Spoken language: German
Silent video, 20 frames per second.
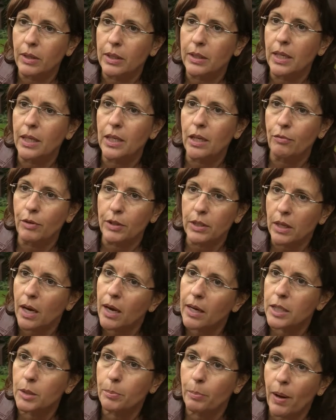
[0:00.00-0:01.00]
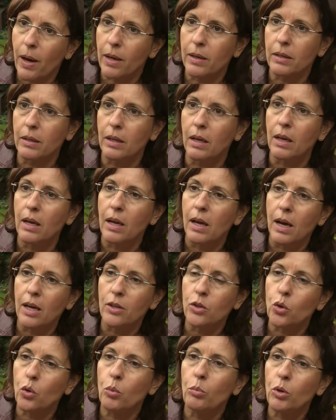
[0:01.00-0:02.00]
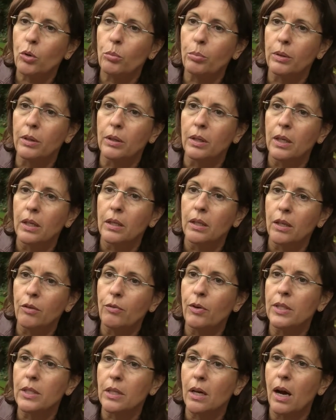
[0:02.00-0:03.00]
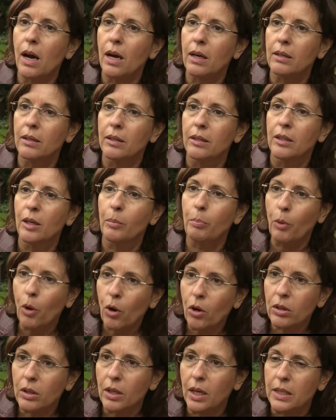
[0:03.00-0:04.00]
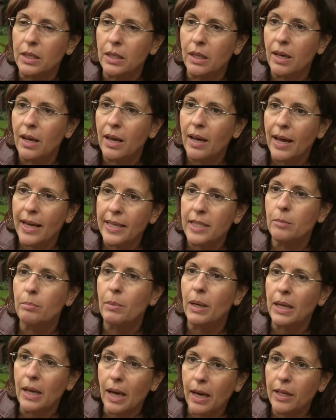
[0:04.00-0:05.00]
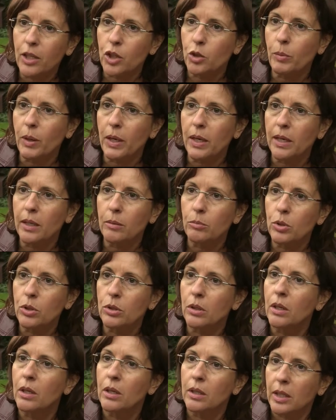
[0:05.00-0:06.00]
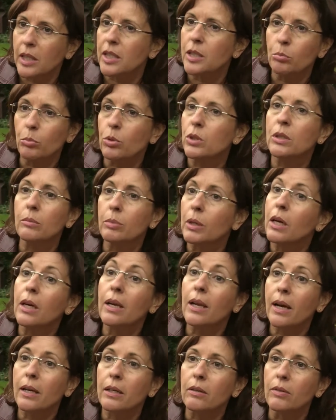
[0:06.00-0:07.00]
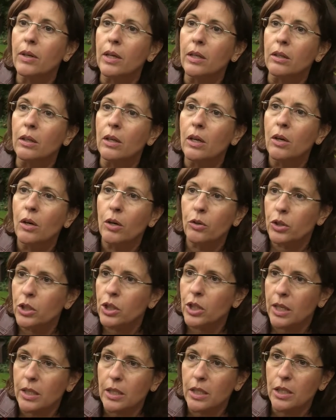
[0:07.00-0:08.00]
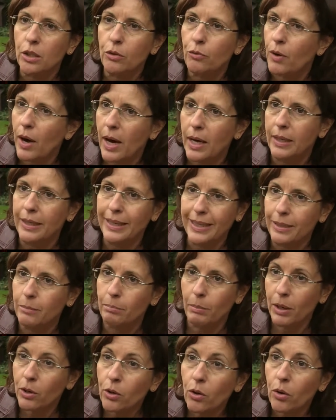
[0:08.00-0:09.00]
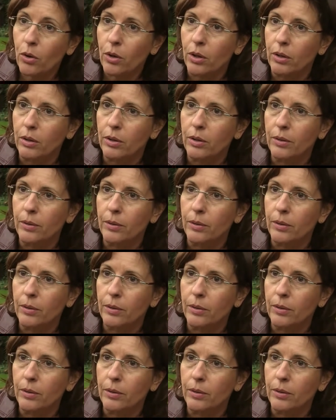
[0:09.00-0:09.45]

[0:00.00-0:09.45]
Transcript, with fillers: da der Vertragspartner Atomlobby den Vertrag gebrochen hat, hätte man eigentlich überlegen müssen, jetzt muss geklagt werden. Und stattdessen verhandelt man neu.